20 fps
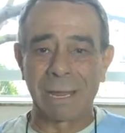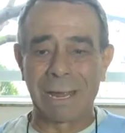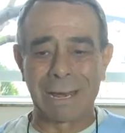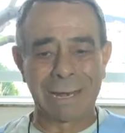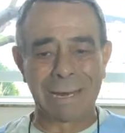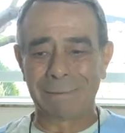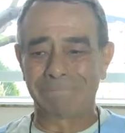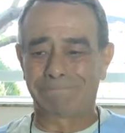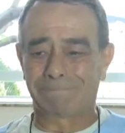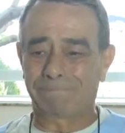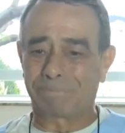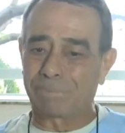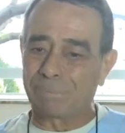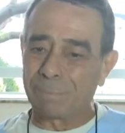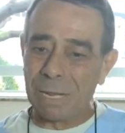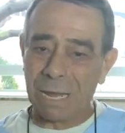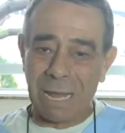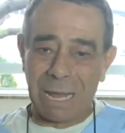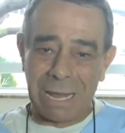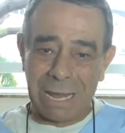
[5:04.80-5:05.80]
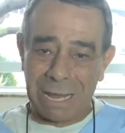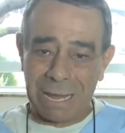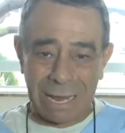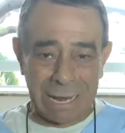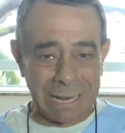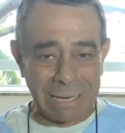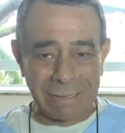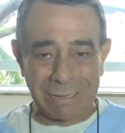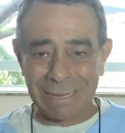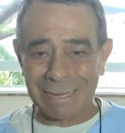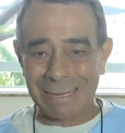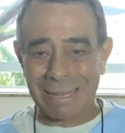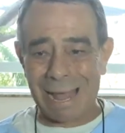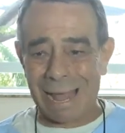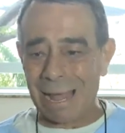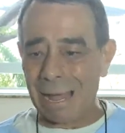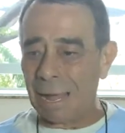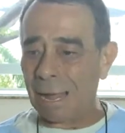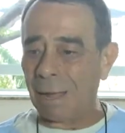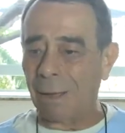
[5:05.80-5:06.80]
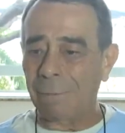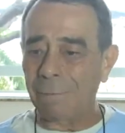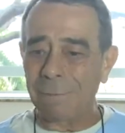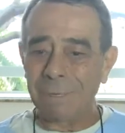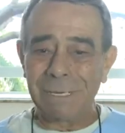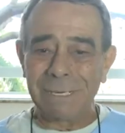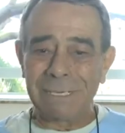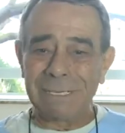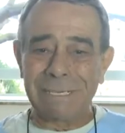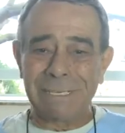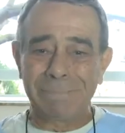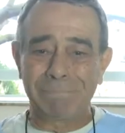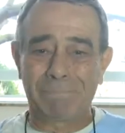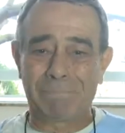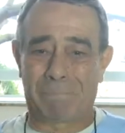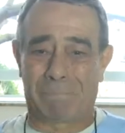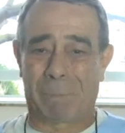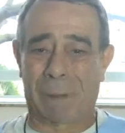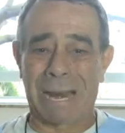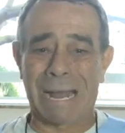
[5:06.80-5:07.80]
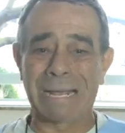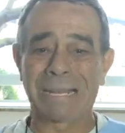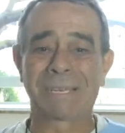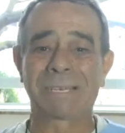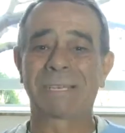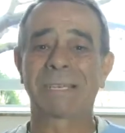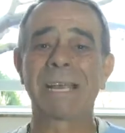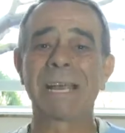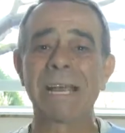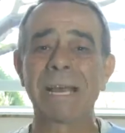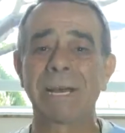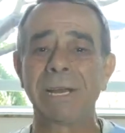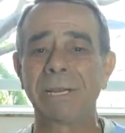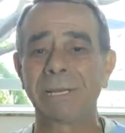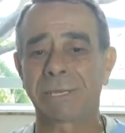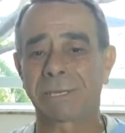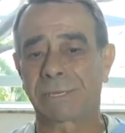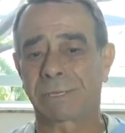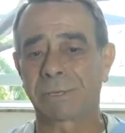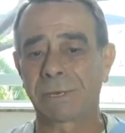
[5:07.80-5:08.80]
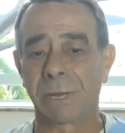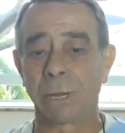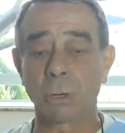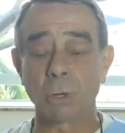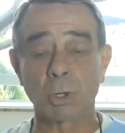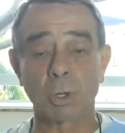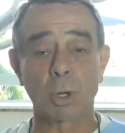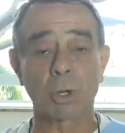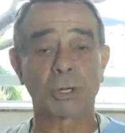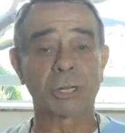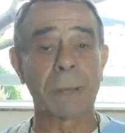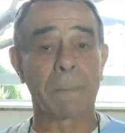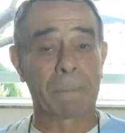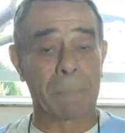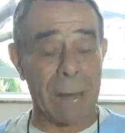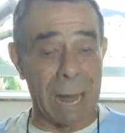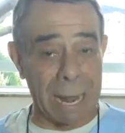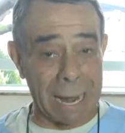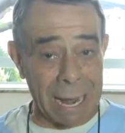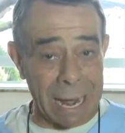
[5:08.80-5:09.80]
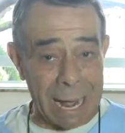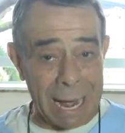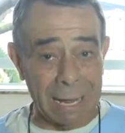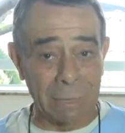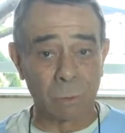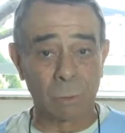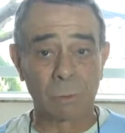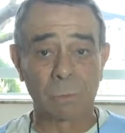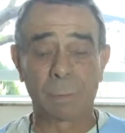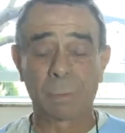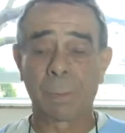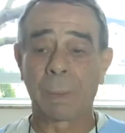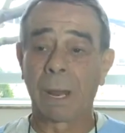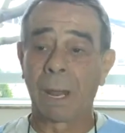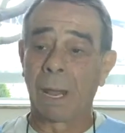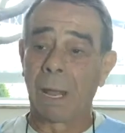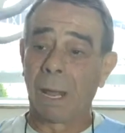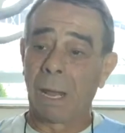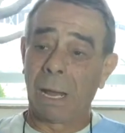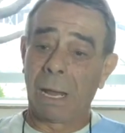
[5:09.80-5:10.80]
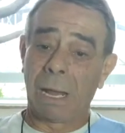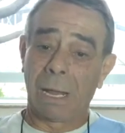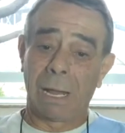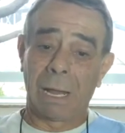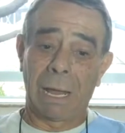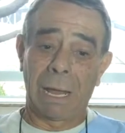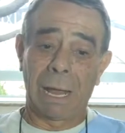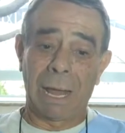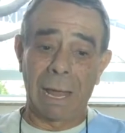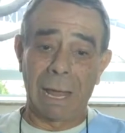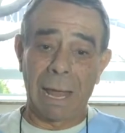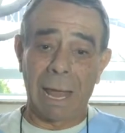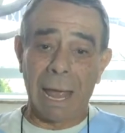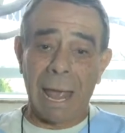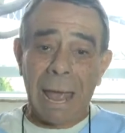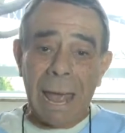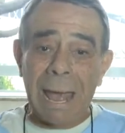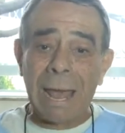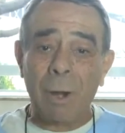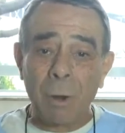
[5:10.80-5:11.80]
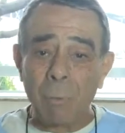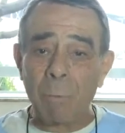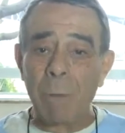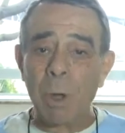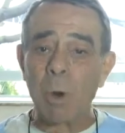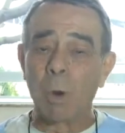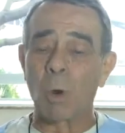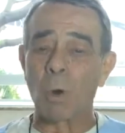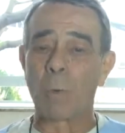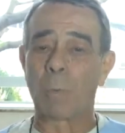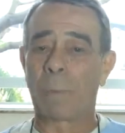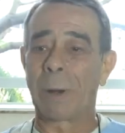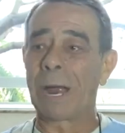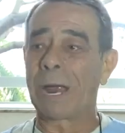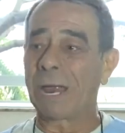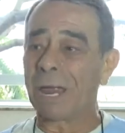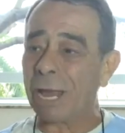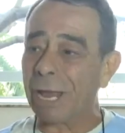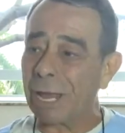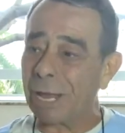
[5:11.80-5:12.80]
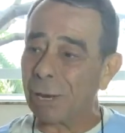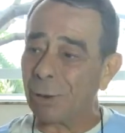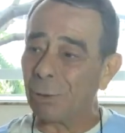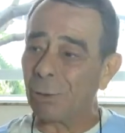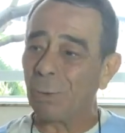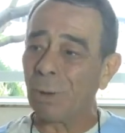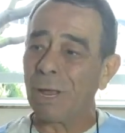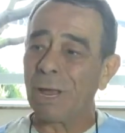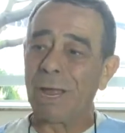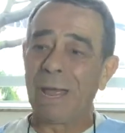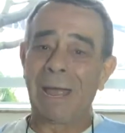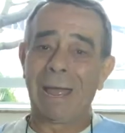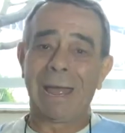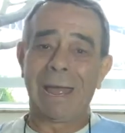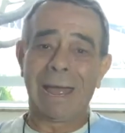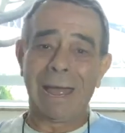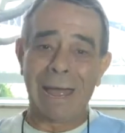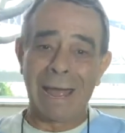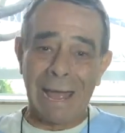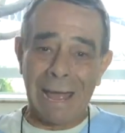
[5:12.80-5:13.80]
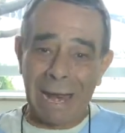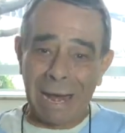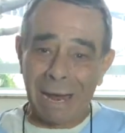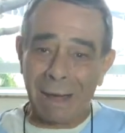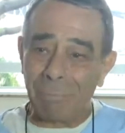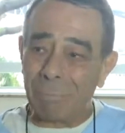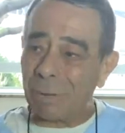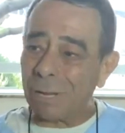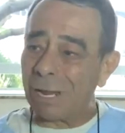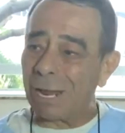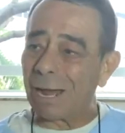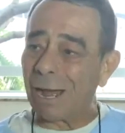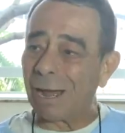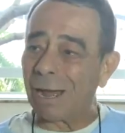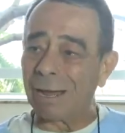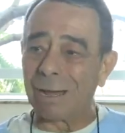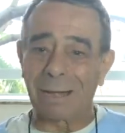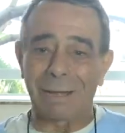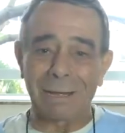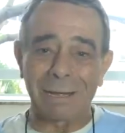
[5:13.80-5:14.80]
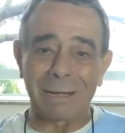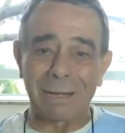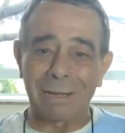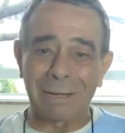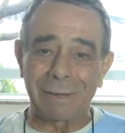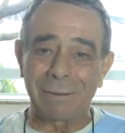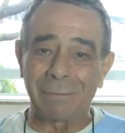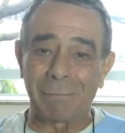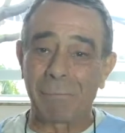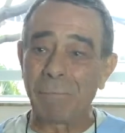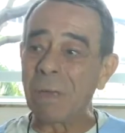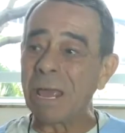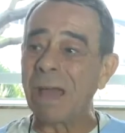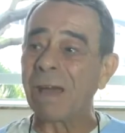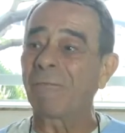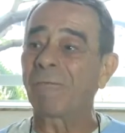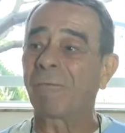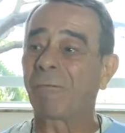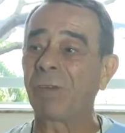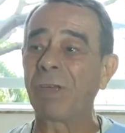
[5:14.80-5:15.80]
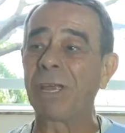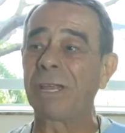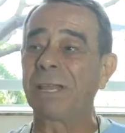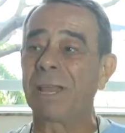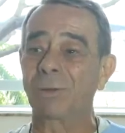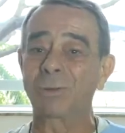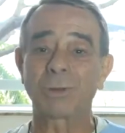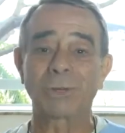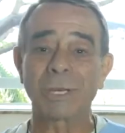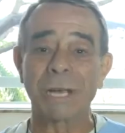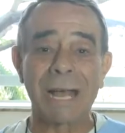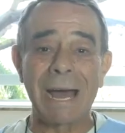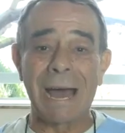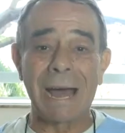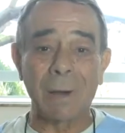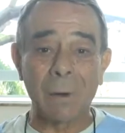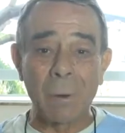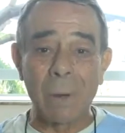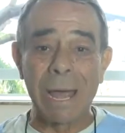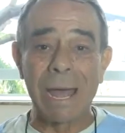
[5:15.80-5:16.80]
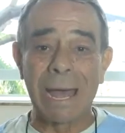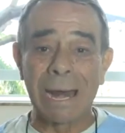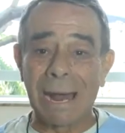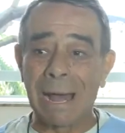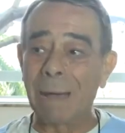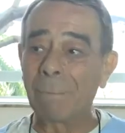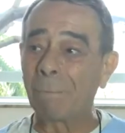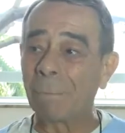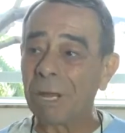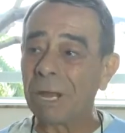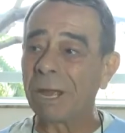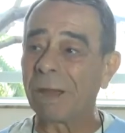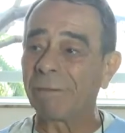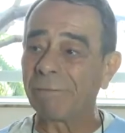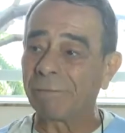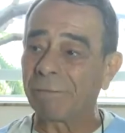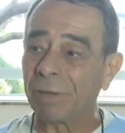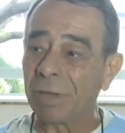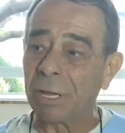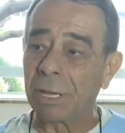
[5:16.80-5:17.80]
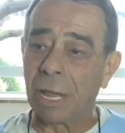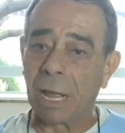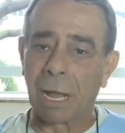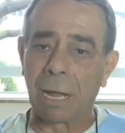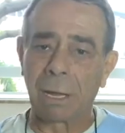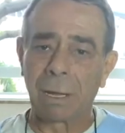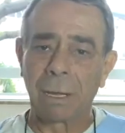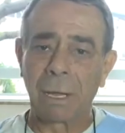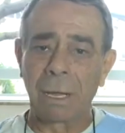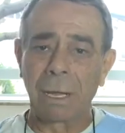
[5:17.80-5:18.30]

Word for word: ele, ele te dá prazeres. Eu sou separado, era o meu companheiro, era a minha, minha vida, o cigarro era a minha vida.